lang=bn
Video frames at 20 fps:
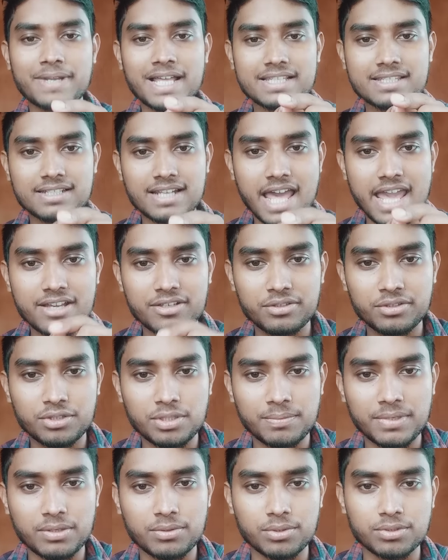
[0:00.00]
প্লাস লাইক যদি
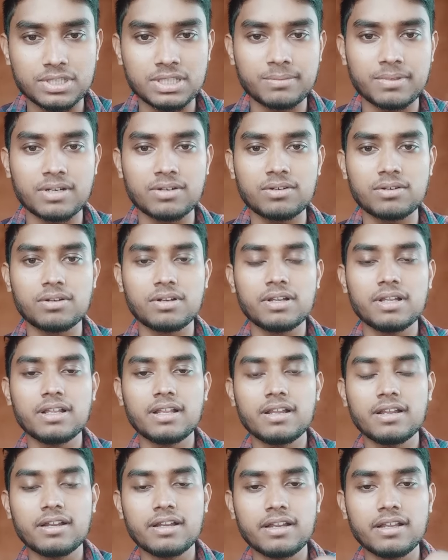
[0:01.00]
তোমরা করতে পারো
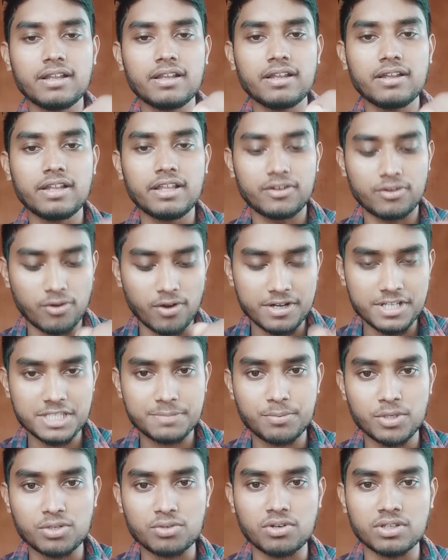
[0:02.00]
অন
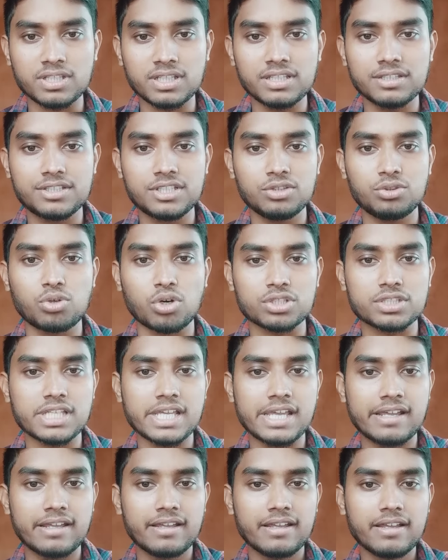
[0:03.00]
স্পট কথা দিচ্ছি দশে